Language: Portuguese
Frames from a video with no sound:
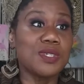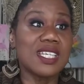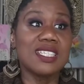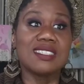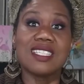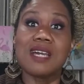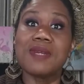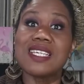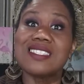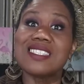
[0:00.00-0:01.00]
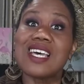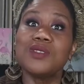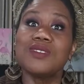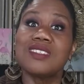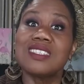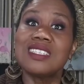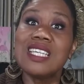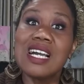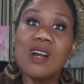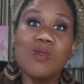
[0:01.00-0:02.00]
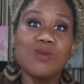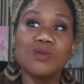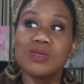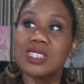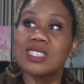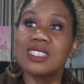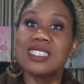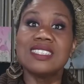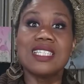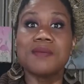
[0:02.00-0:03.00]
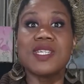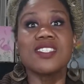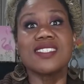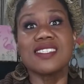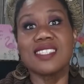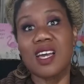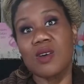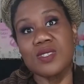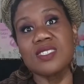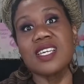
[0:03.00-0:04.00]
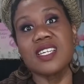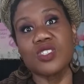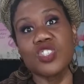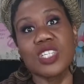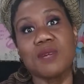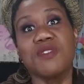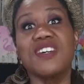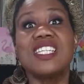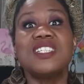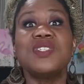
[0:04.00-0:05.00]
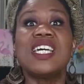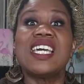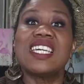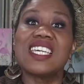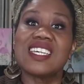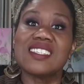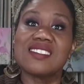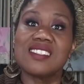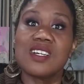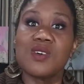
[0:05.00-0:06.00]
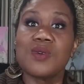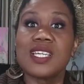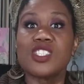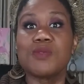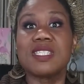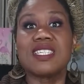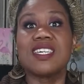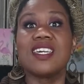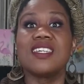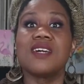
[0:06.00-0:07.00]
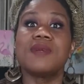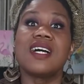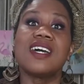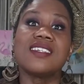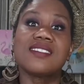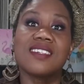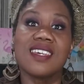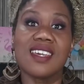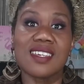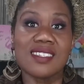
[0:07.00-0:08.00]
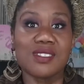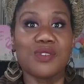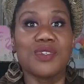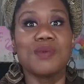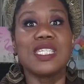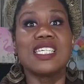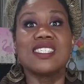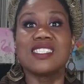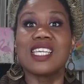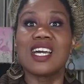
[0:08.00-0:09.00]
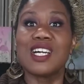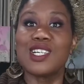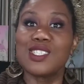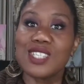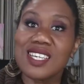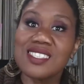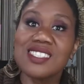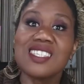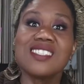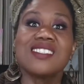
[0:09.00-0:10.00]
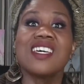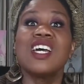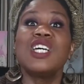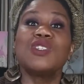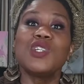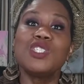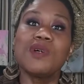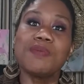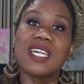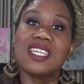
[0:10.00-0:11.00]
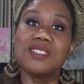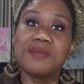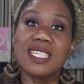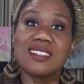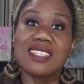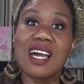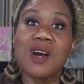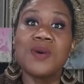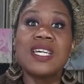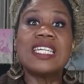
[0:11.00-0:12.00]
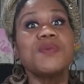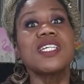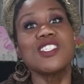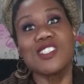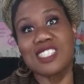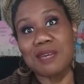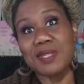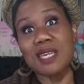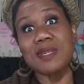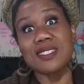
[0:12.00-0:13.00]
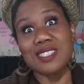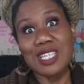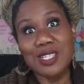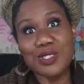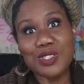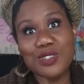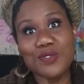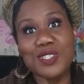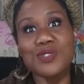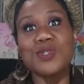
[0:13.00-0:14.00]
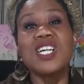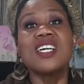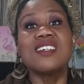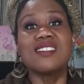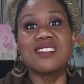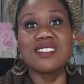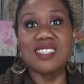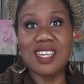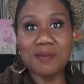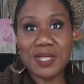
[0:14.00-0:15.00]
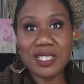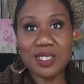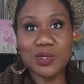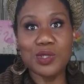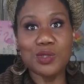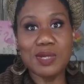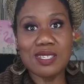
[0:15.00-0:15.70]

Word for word: por ele ter abraçado tão uh, lindamente essas causas, né, que a gente acabou falando, que é a questão LGBTQIA+, que é a questão feminista, antirracista, toda uma pegada ambiental, porque a gente sabe que é bastante difícil ser empreendedor no